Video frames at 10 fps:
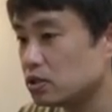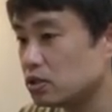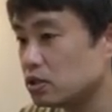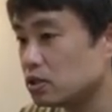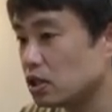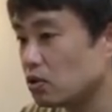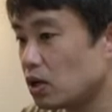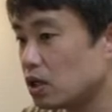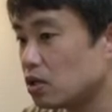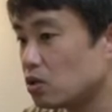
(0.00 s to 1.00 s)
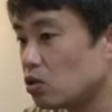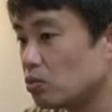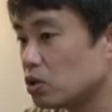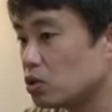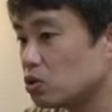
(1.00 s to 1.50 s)
人生は
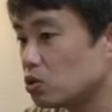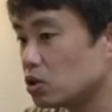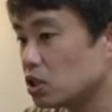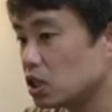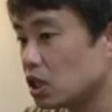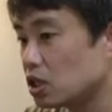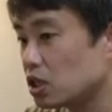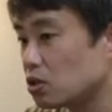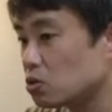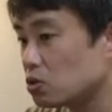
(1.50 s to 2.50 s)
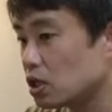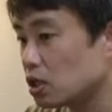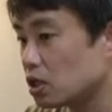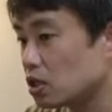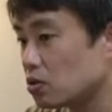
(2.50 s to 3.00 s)
思い通りにいかないことだ
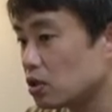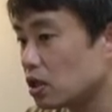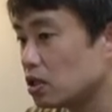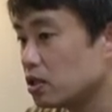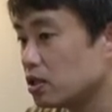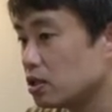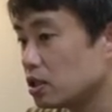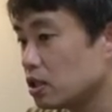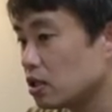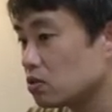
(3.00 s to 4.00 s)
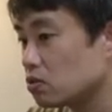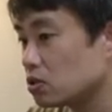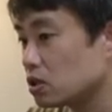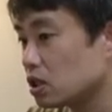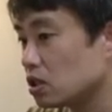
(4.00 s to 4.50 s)
らけなのでイラッと
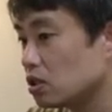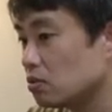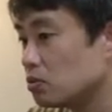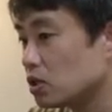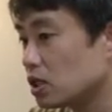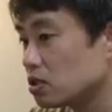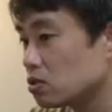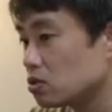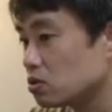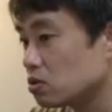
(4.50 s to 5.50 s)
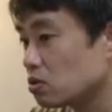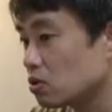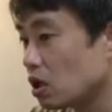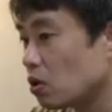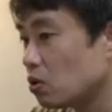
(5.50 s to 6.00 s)
したりムカッとするこ
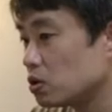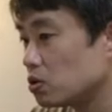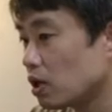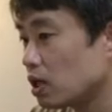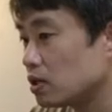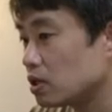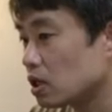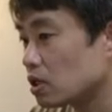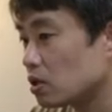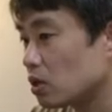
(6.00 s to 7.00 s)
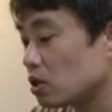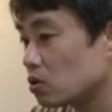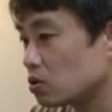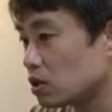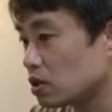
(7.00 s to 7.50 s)
とが多いのは当たり前の
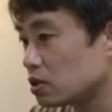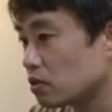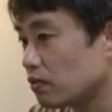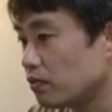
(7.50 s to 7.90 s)
ことです